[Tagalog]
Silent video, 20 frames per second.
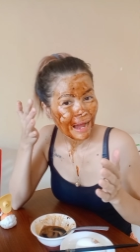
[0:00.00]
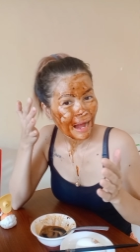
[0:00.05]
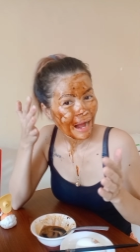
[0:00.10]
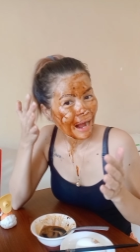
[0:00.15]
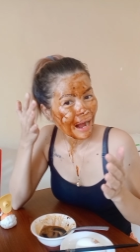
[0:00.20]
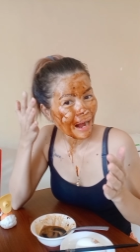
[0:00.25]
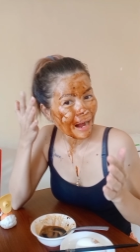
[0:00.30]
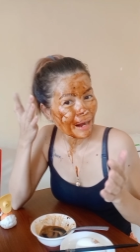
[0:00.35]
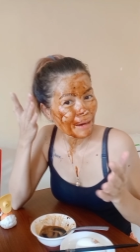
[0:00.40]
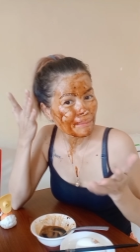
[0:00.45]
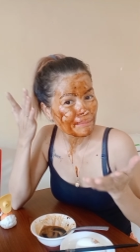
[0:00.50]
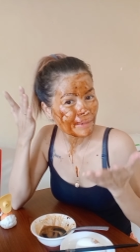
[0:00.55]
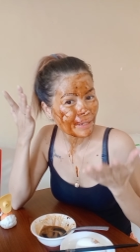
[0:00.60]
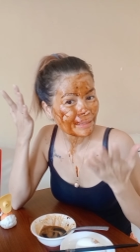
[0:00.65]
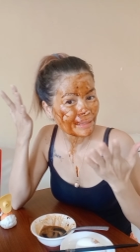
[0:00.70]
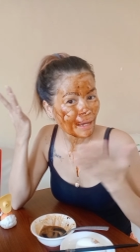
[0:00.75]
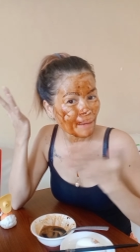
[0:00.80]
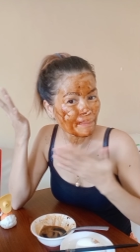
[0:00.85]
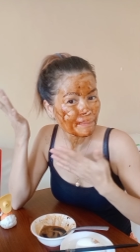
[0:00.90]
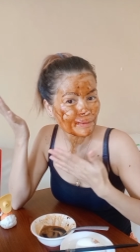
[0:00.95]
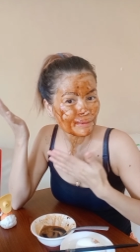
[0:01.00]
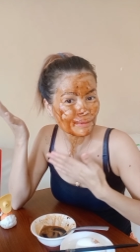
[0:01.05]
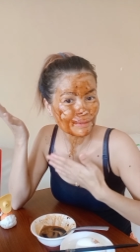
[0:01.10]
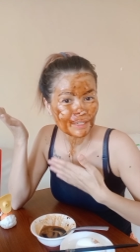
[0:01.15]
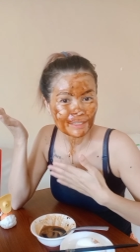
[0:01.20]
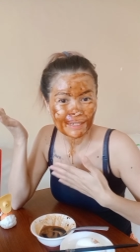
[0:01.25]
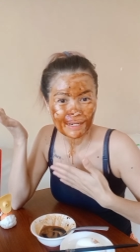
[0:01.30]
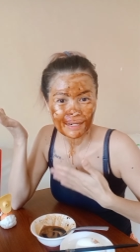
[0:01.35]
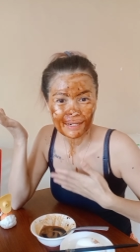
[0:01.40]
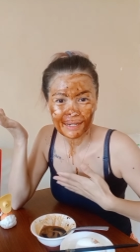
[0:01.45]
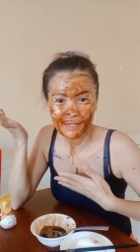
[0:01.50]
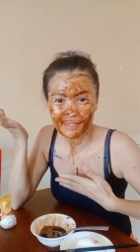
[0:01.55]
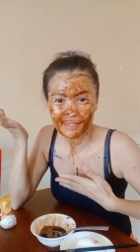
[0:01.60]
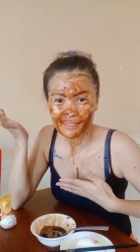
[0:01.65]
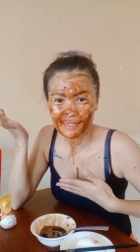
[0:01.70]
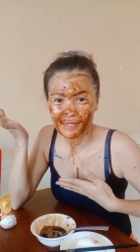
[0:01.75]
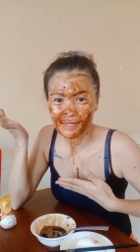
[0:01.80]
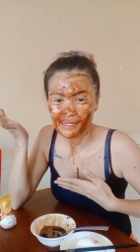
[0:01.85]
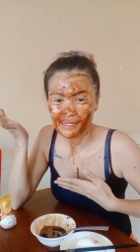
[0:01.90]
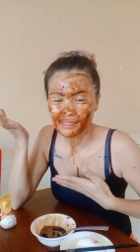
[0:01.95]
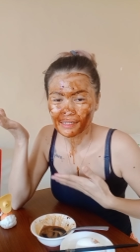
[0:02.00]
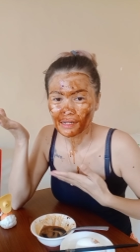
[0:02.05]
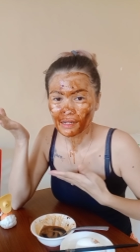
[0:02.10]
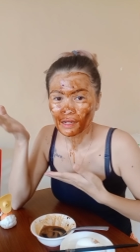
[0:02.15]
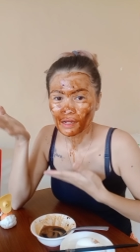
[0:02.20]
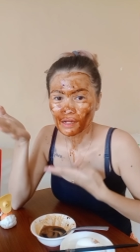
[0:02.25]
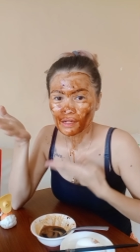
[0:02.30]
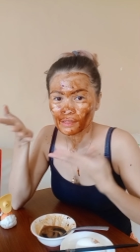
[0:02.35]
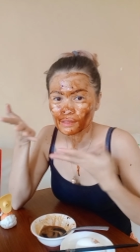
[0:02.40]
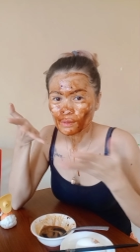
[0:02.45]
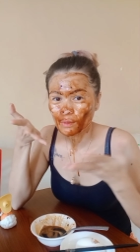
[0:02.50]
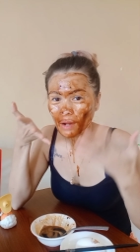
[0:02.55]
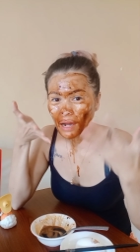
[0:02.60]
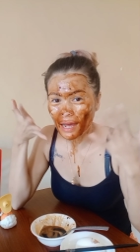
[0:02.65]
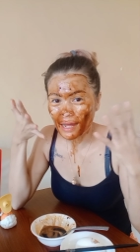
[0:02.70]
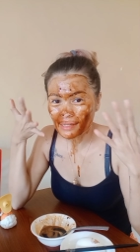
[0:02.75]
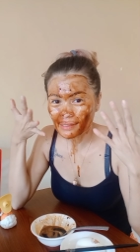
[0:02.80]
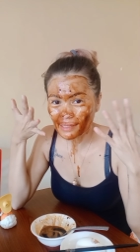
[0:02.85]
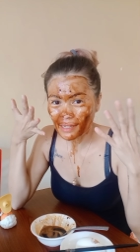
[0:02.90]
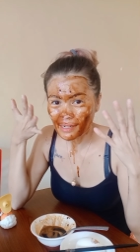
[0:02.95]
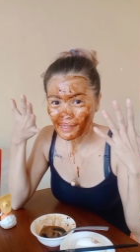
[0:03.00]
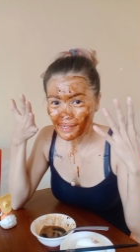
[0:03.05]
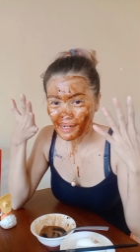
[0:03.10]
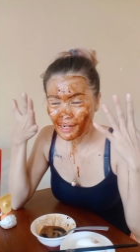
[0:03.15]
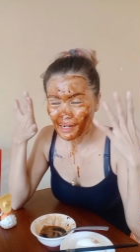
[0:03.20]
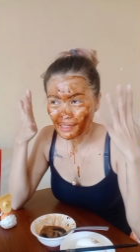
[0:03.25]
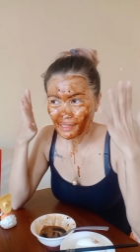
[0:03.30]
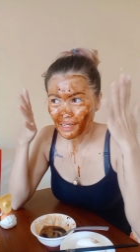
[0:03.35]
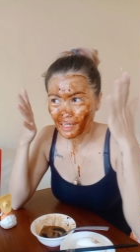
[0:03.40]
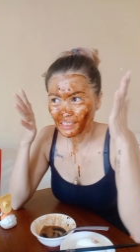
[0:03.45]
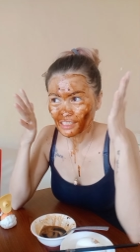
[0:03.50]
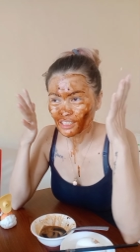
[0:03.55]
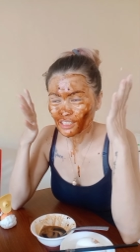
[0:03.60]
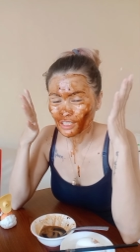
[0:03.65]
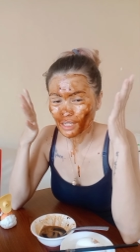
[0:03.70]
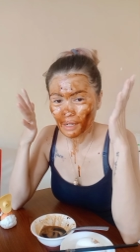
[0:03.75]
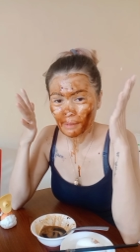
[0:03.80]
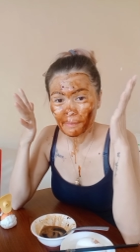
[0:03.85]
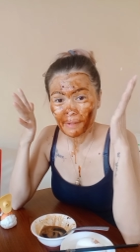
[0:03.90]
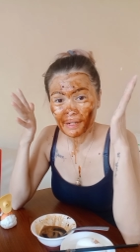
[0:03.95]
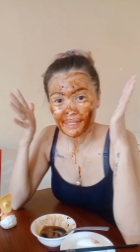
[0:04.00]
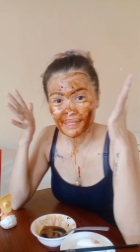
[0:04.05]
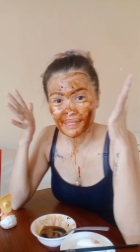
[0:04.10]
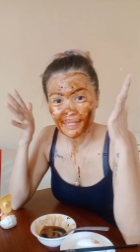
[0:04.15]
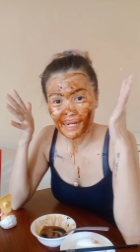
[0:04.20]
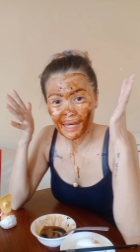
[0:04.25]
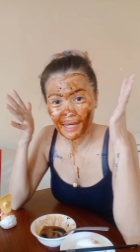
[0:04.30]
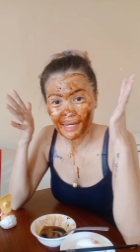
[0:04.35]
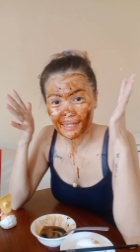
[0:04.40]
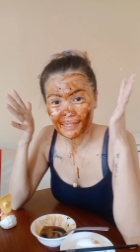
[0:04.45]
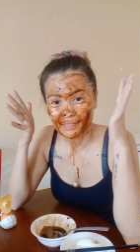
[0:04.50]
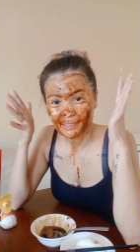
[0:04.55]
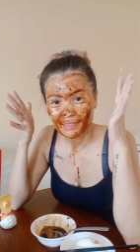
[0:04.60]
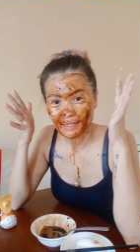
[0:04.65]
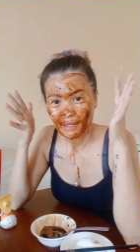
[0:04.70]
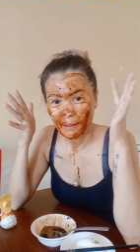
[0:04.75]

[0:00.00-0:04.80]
Um, natapos ko na siyang lagyan. So, aantayin na lang natin siyang mag-dry.